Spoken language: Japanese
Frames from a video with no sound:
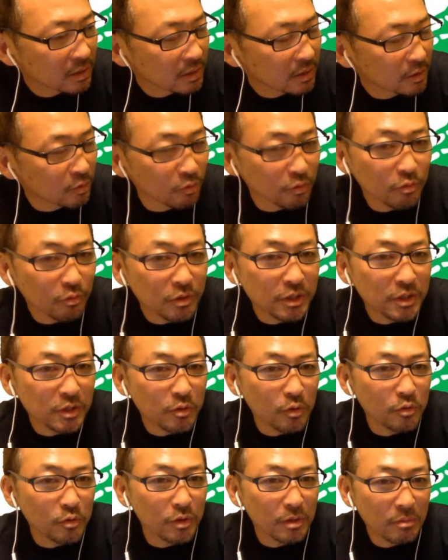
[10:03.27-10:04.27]
相当人
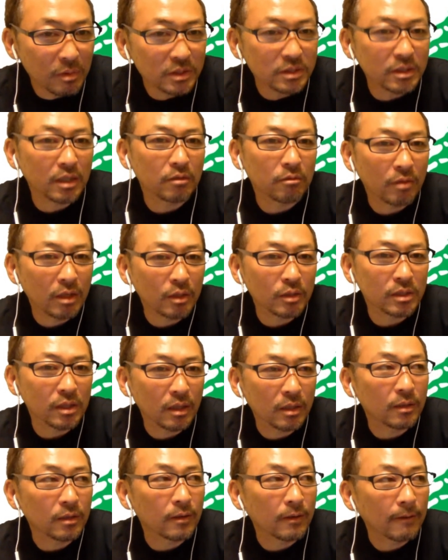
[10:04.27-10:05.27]
口増えましたけどね、
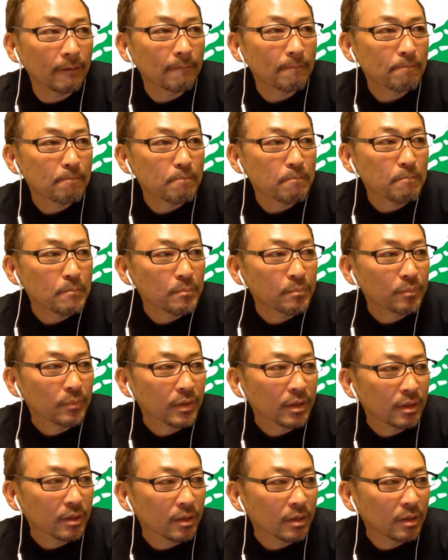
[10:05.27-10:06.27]
最近。
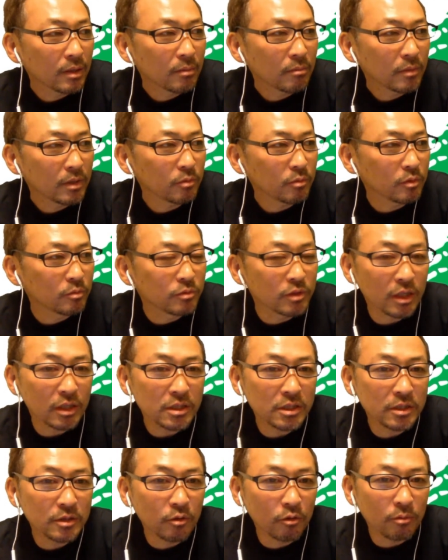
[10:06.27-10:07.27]
でも
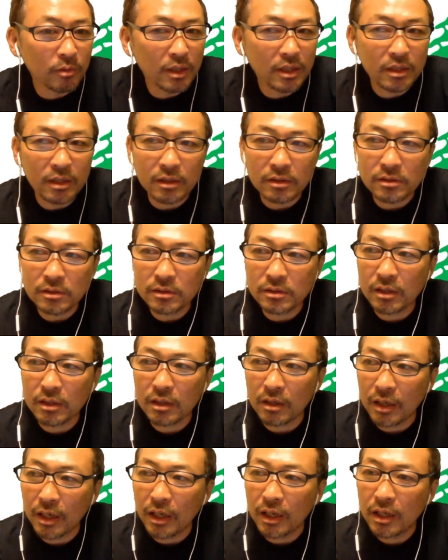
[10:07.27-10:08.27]
昔ドバイなんつった
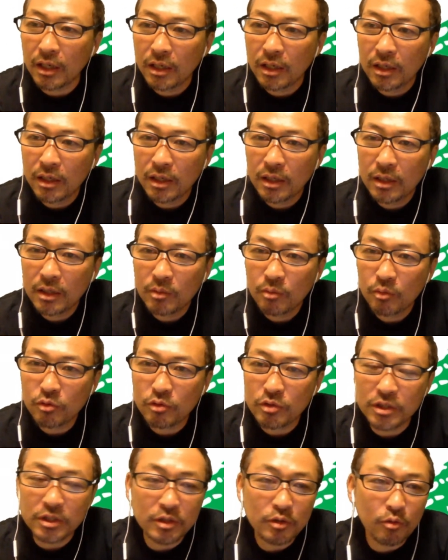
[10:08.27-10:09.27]
らね、本
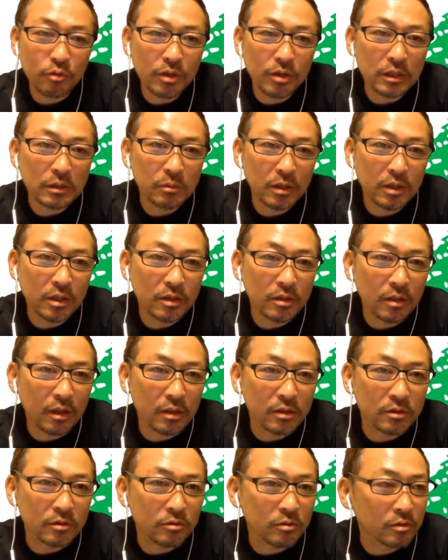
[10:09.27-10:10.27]
当人口ひゃくまんにん足ら
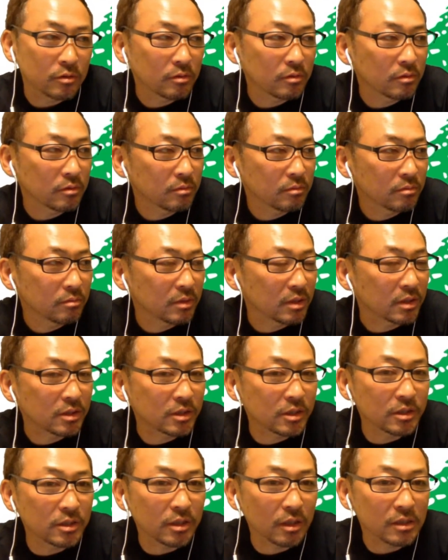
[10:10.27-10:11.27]
ずの、まあ、
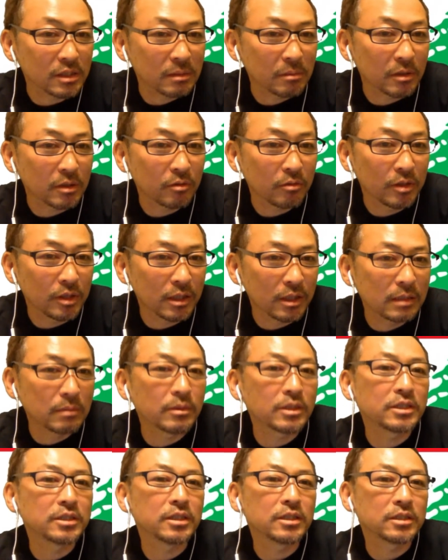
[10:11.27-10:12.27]
ちっちゃな砂漠の田舎
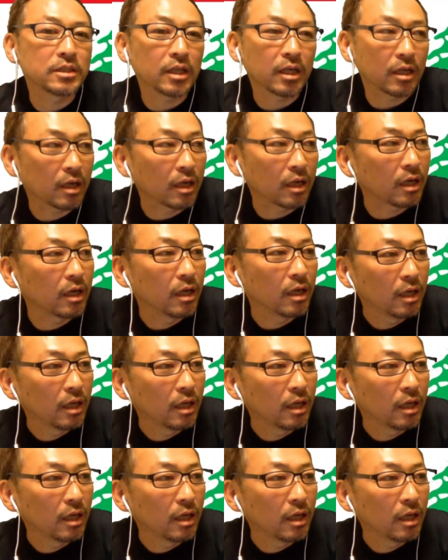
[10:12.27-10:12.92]
町でしたから、